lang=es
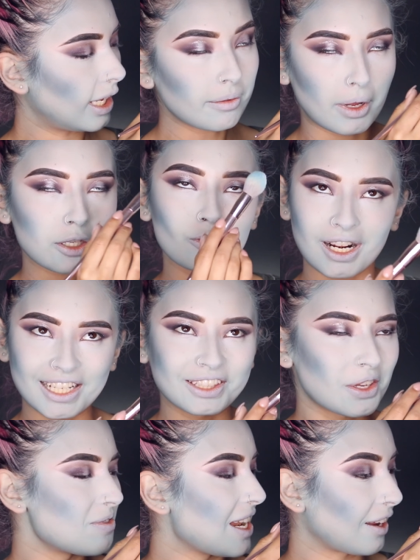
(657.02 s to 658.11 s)
¿Qué? Azul
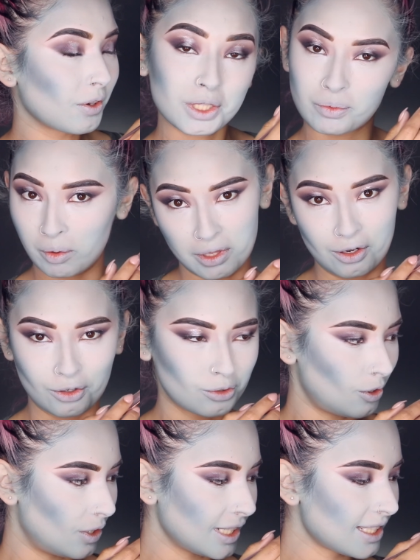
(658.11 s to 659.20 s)
clarito y blanco, se me olvidaron los
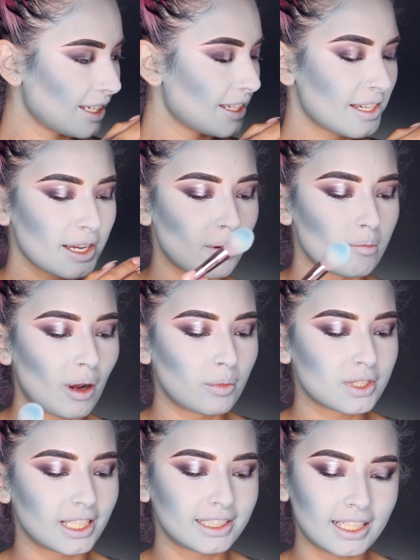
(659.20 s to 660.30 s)
colores.
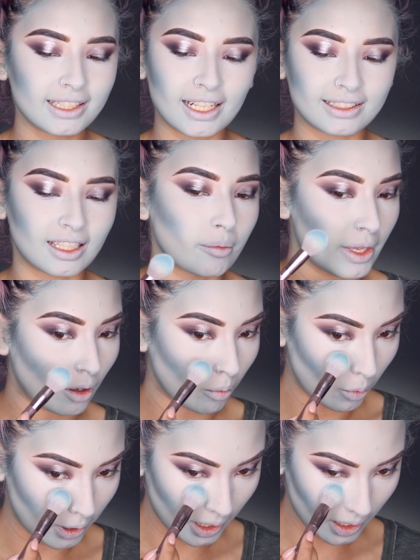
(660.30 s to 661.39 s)
Vamos a intentar también como